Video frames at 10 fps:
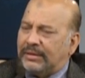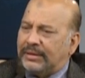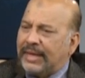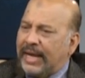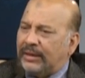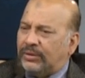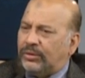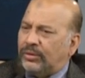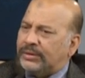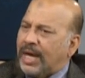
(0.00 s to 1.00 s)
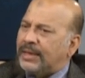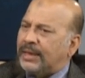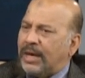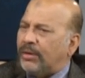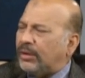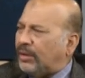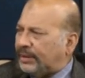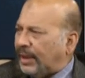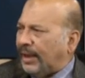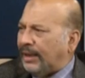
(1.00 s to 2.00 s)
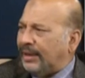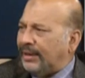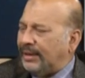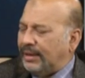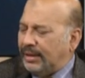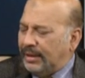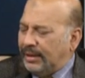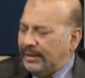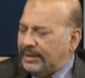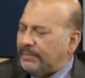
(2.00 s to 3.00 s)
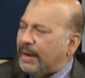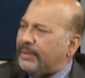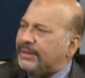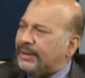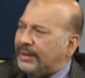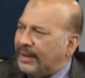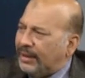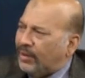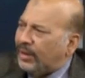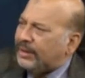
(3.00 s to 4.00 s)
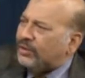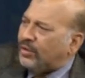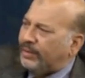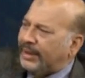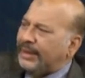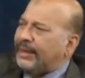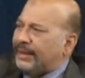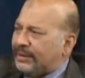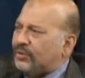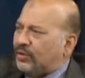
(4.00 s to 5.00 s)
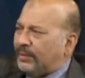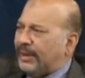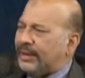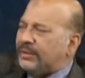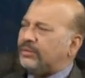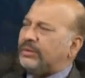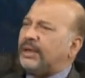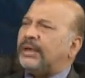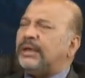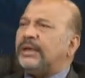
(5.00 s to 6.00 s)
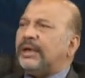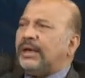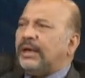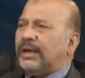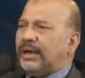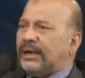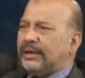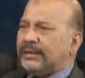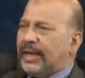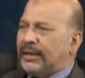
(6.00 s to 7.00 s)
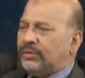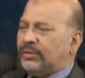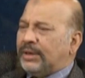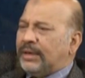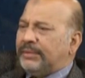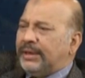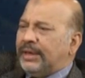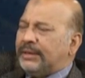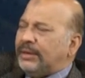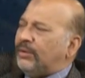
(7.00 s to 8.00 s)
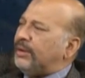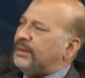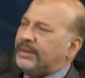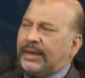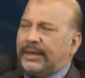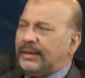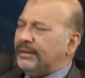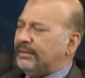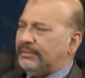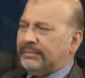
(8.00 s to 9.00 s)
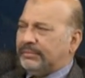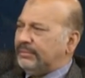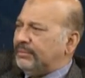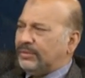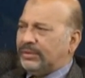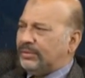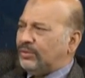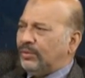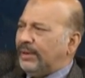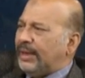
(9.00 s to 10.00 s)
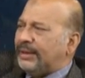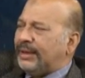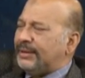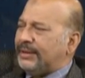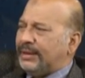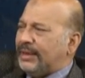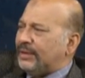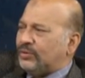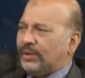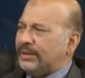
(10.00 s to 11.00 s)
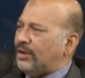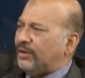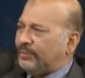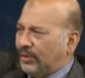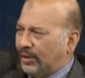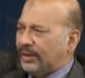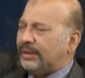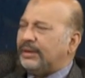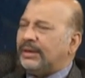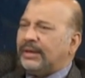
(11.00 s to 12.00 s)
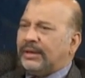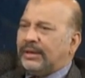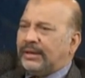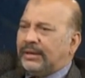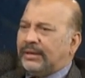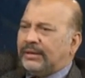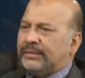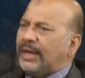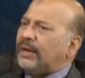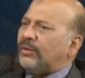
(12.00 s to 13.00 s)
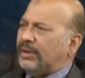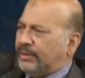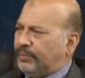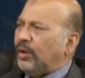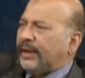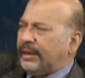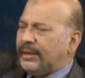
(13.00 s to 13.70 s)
দায়িত্ব যার নেওয়ার কথা সেই বাবার সাথে অনেকটা সময় কেটে গেছে ছোটবেলার সুতরাং দায়িত্বটা আমি নিয়েছি ওই সেই কুমিল্লা থেকে চিরাগাং চলে যাওয়ার পর তারও অনেক পরে